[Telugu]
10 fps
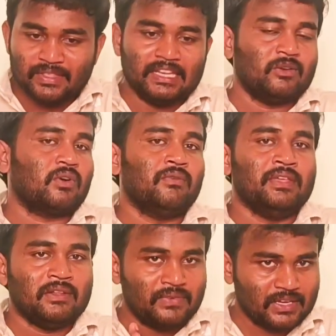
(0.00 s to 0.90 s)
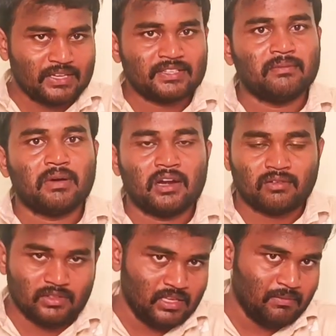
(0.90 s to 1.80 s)
దీనికి ఒక వెరిఫికేషన్
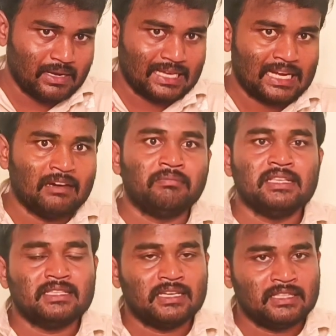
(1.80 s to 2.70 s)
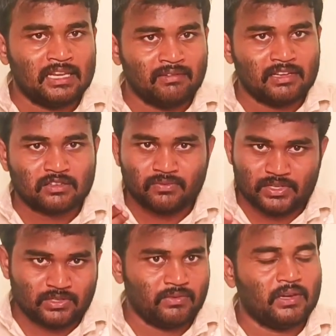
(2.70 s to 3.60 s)
పార్ట్ ఉంది మన గ్రామ పంచాయతీ లెవెల్స్లో
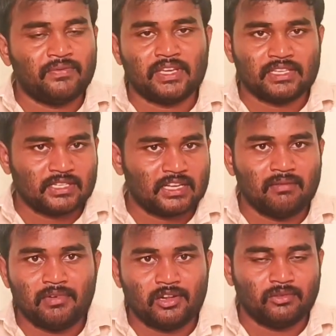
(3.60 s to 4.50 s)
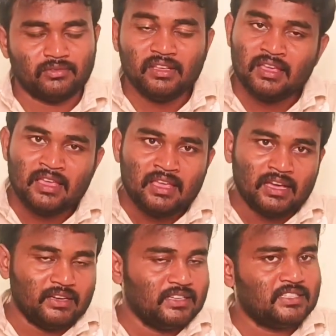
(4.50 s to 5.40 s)
ఫస్ట్ వెరిఫికేషన్ కంప్లీట్ అవుతుంది
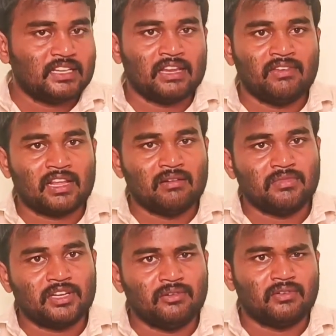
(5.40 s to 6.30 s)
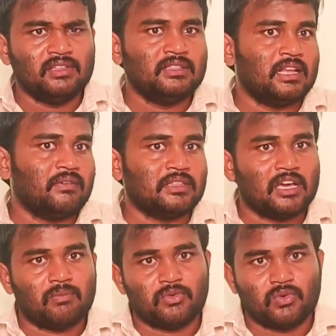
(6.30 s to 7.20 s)
డిస్టిక్ లెవెల్ కమిటీ ఉంటుంది తర్వాత
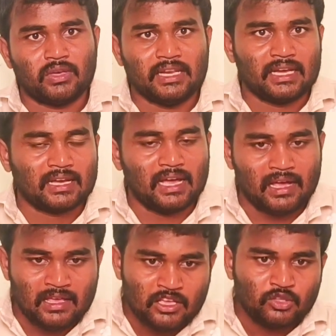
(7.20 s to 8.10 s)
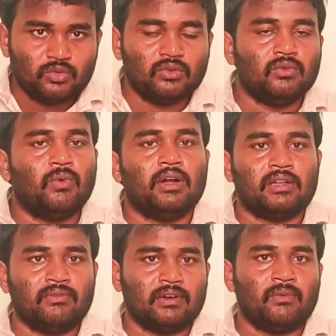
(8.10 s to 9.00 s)
అప్రూవ్ అయినాక త్రూ
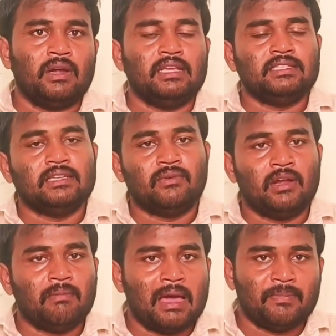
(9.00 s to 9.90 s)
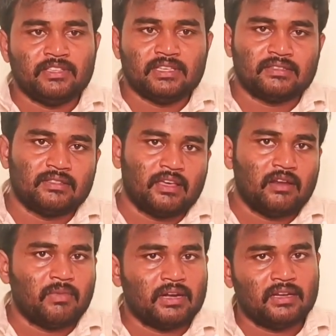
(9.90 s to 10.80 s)
వాట్ ఎవర్ వాళ్ళు ఇచ్చే వాళ్ళు మ్యాపింగ్ చేసిన
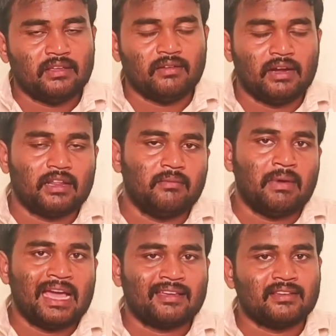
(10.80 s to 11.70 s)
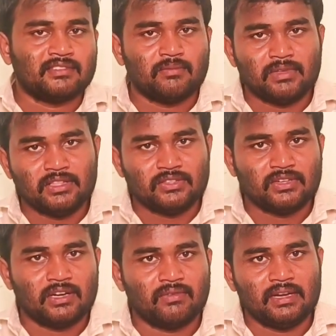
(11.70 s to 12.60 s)
దాన్ని బట్టి అంటే బ్యాంక్కి
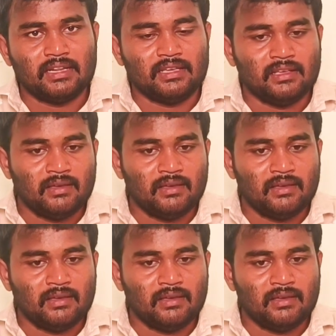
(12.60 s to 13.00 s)
సంబంధించినటువంటి